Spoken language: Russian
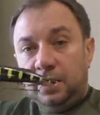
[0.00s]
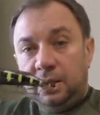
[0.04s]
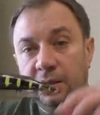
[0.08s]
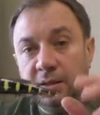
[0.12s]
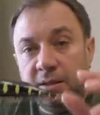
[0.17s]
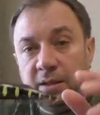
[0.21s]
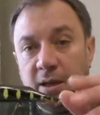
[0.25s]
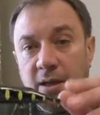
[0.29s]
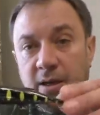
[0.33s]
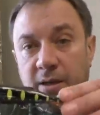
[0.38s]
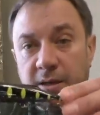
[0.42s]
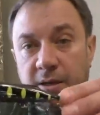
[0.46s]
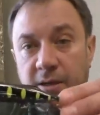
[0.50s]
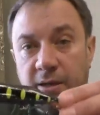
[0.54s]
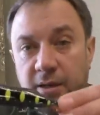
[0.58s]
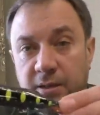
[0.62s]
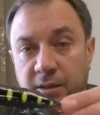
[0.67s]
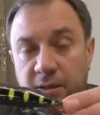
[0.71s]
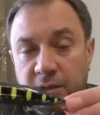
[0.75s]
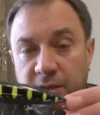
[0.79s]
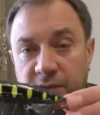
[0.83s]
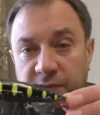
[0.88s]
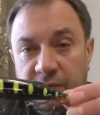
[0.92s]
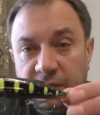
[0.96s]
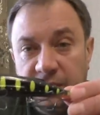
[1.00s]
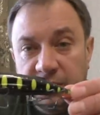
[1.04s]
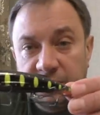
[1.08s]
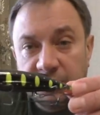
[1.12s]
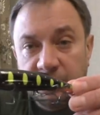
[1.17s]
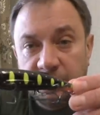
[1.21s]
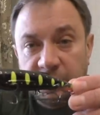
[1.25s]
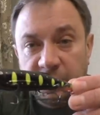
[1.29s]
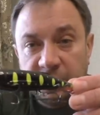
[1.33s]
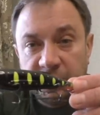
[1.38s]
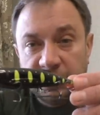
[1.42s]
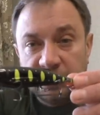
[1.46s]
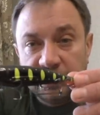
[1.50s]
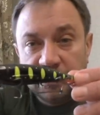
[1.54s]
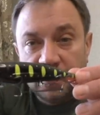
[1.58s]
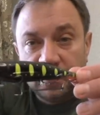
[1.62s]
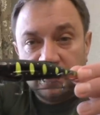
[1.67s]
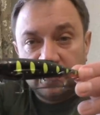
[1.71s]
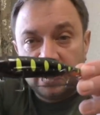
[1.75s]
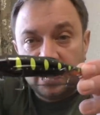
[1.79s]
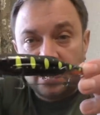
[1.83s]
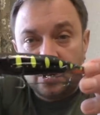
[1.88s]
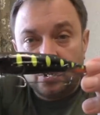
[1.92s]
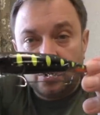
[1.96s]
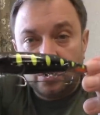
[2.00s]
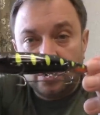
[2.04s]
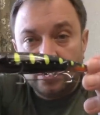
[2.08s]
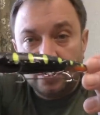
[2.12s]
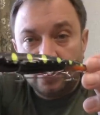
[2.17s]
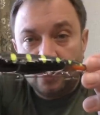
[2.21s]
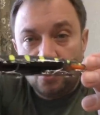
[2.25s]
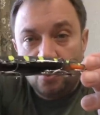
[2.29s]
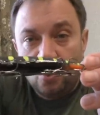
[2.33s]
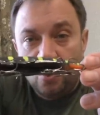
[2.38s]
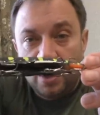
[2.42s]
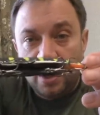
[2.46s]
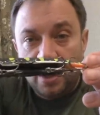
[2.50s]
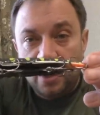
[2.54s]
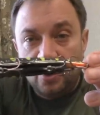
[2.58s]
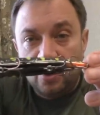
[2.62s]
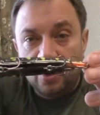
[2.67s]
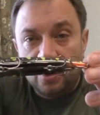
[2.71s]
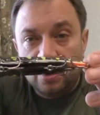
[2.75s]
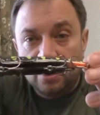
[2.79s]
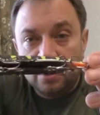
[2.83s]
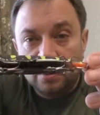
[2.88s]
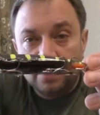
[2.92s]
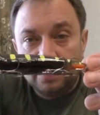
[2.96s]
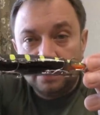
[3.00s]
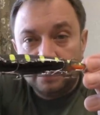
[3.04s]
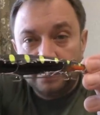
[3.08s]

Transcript: Итак, это 252 уголек.